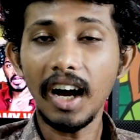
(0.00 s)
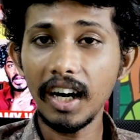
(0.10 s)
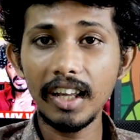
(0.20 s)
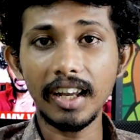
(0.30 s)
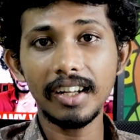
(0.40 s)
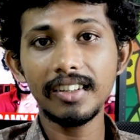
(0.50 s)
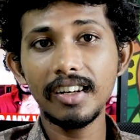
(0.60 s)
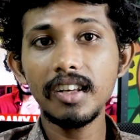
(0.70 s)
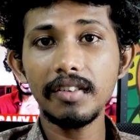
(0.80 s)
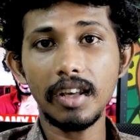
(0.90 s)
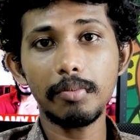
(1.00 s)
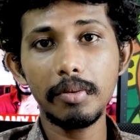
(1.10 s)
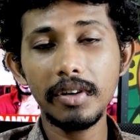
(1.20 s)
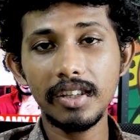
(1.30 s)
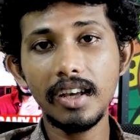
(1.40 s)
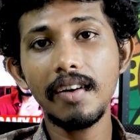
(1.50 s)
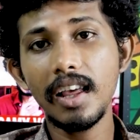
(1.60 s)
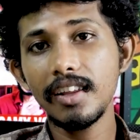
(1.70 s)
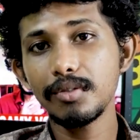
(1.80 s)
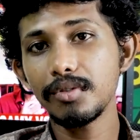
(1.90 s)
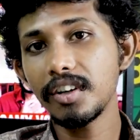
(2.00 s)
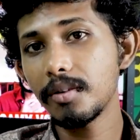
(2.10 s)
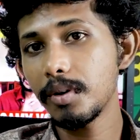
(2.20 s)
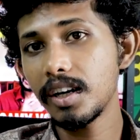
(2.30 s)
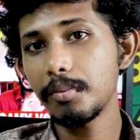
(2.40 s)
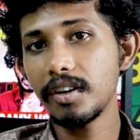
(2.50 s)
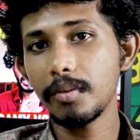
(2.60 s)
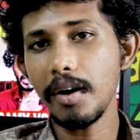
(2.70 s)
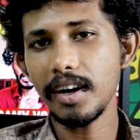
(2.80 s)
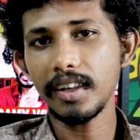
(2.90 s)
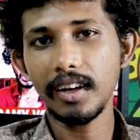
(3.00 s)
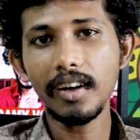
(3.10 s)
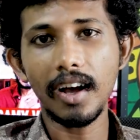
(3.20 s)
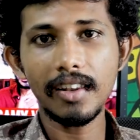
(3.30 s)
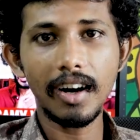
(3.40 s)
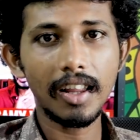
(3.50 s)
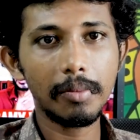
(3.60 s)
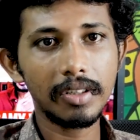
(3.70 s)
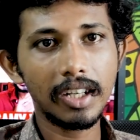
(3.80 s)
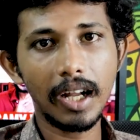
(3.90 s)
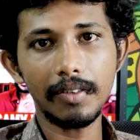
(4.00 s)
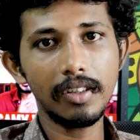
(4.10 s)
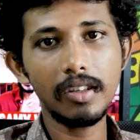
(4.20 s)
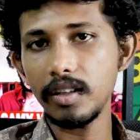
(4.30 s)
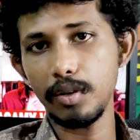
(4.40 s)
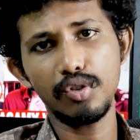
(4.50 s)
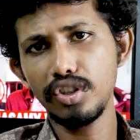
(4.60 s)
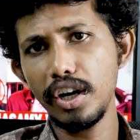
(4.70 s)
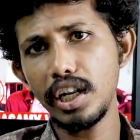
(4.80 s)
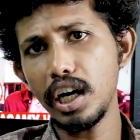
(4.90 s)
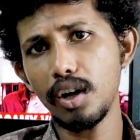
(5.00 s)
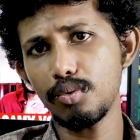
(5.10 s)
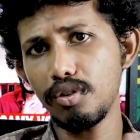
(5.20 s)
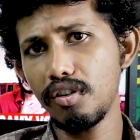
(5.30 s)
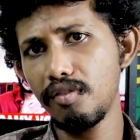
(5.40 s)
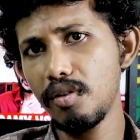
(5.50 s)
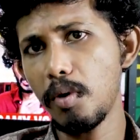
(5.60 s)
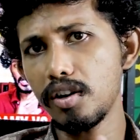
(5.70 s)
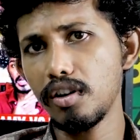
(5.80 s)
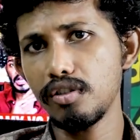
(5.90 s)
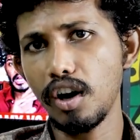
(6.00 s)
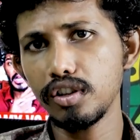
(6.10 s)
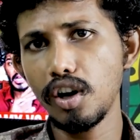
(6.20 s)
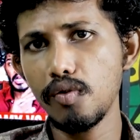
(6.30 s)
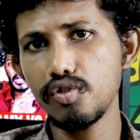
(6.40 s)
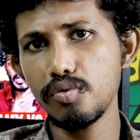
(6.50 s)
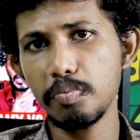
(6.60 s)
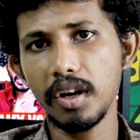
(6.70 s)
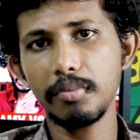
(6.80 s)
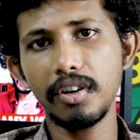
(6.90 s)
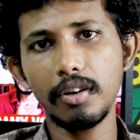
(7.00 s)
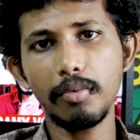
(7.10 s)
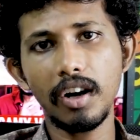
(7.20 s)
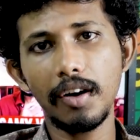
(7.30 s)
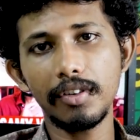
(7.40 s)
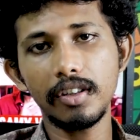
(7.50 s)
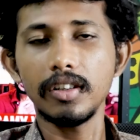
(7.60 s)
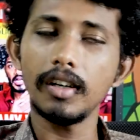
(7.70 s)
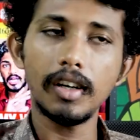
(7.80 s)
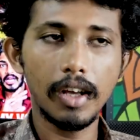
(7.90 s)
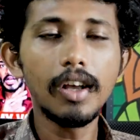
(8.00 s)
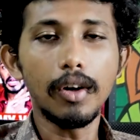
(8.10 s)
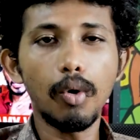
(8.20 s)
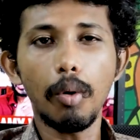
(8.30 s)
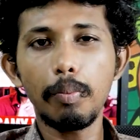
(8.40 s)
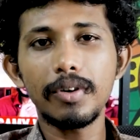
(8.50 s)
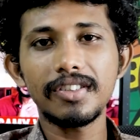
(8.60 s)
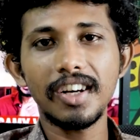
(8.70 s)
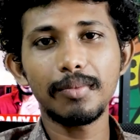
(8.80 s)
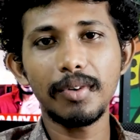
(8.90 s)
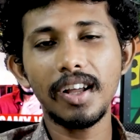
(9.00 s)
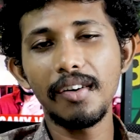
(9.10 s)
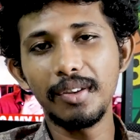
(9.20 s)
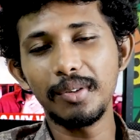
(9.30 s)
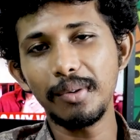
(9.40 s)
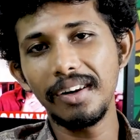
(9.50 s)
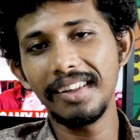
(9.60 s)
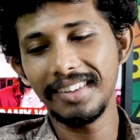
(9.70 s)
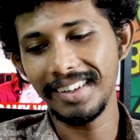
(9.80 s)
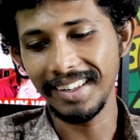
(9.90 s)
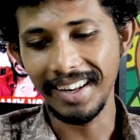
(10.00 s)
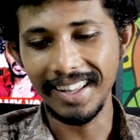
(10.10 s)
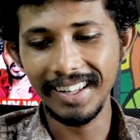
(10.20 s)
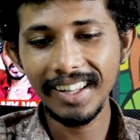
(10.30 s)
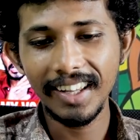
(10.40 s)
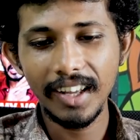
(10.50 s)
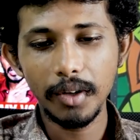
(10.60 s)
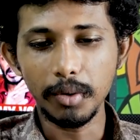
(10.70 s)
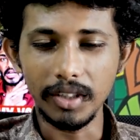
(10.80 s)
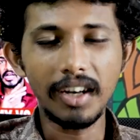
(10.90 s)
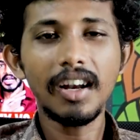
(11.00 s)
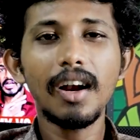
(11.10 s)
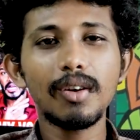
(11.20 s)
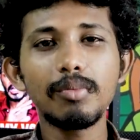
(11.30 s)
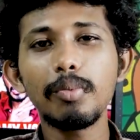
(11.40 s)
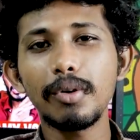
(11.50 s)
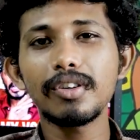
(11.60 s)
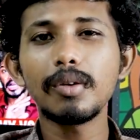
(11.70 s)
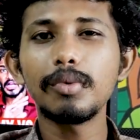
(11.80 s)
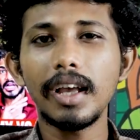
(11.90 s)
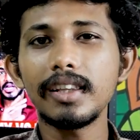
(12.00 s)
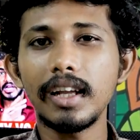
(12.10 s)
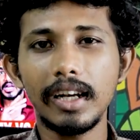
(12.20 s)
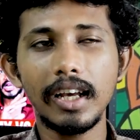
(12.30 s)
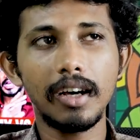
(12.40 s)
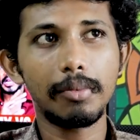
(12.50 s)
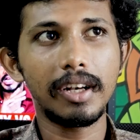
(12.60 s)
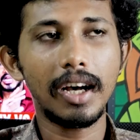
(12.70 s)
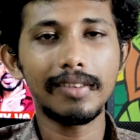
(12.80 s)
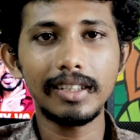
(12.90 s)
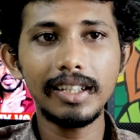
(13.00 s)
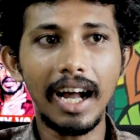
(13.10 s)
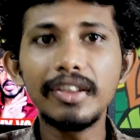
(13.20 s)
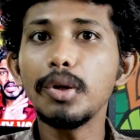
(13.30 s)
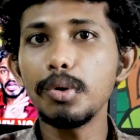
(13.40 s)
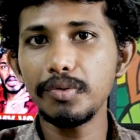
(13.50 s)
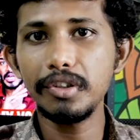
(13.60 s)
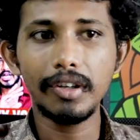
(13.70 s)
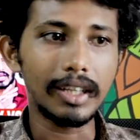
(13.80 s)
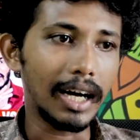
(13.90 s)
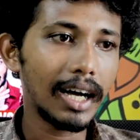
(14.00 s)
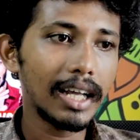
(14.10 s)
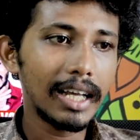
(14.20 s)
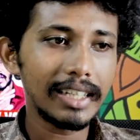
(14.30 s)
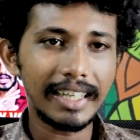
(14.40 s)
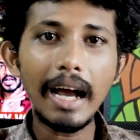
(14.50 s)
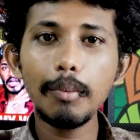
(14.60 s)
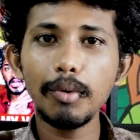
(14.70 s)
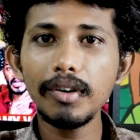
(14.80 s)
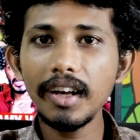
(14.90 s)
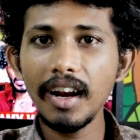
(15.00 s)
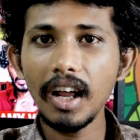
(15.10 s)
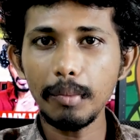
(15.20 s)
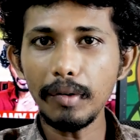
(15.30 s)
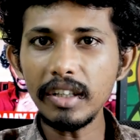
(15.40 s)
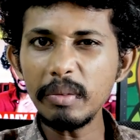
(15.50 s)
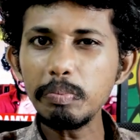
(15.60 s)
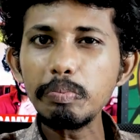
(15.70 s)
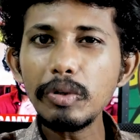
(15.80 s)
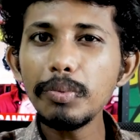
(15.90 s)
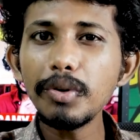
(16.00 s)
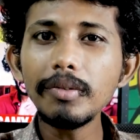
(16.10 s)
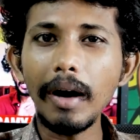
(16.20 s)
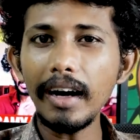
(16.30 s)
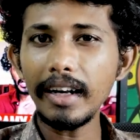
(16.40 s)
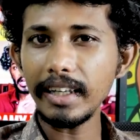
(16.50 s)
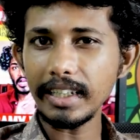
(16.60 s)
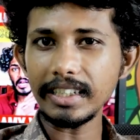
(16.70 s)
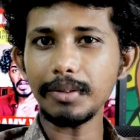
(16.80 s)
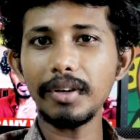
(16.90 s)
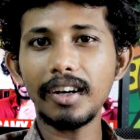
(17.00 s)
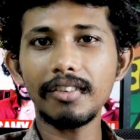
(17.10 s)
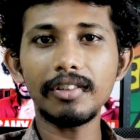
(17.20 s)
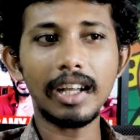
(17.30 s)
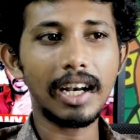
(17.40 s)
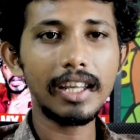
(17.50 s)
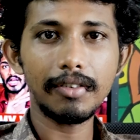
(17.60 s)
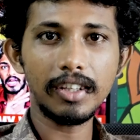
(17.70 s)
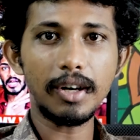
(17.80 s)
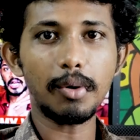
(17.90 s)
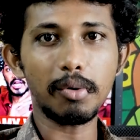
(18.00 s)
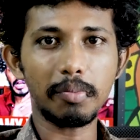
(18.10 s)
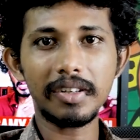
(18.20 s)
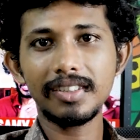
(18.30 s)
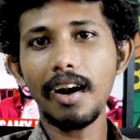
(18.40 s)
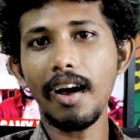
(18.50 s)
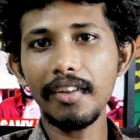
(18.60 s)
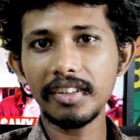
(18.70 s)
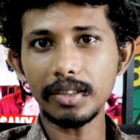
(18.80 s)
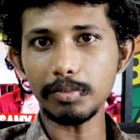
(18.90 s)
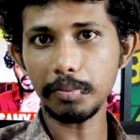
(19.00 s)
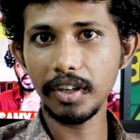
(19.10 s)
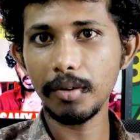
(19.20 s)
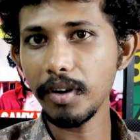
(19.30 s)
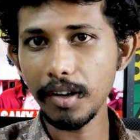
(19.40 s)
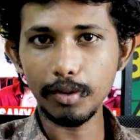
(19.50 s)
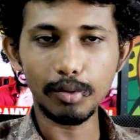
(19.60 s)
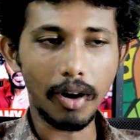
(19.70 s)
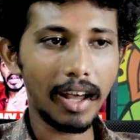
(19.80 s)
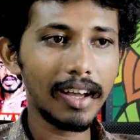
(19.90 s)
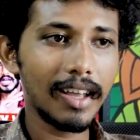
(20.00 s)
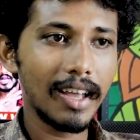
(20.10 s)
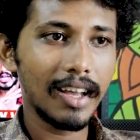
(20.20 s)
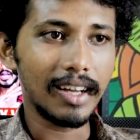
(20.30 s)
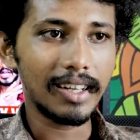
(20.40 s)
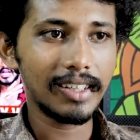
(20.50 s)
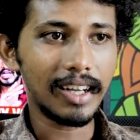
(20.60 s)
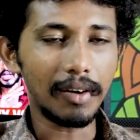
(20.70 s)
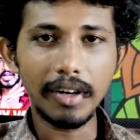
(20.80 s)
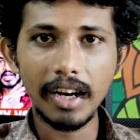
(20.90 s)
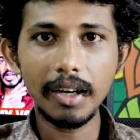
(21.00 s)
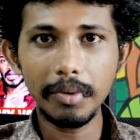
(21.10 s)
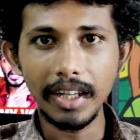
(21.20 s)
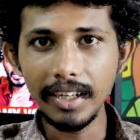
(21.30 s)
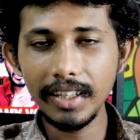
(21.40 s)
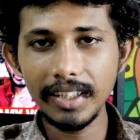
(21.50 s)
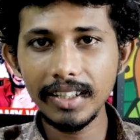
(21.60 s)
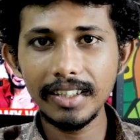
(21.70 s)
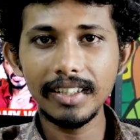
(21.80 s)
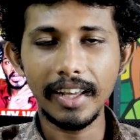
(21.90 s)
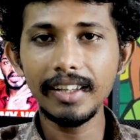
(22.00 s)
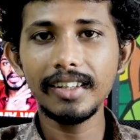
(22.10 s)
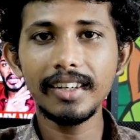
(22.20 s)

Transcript: ஆனால் எனக்கு தெரிஞ்சு அவர் எப்பயுமே இதே வேலையை தான் சுற்றிட்டு இருப்பார் அப்படின்ற மாதிரி நினைக்கிறேன் அதனால தான் பார்த்திங்கன்னா வந்து இன்ஸ்டா ஐடிலாம் நான் கொடுக்கவே மாட்டேன் அதை நான் தான் வச்சுப்பேன் அப்படின்ற மாதிரிலாம் வந்து ஓப்பன் ஸ்டேட்மெண்ட்டாக வந்து சொல்லி இருந்திருக்கிறாரு ஸோ என்னால் ரொம்ப பொறுத்துக்க முடியாது என்ன அப்படின்னா வந்து அந்த ஒரு விஷயந்தான் ஏன் பொண்ணுங்க எல்லாருமே வந்து இப்படி போய் மாற்றுறீங்க அப்படின்றது தெரில இது வந்து என்னோடய ஒரு பர்சனல் ஆதங்கம் அப்படின்ற மாதிரி வந்து சொல்லலாம் அவங்கக்கிட்ட அப்படி என்ன இருக்குது ஏது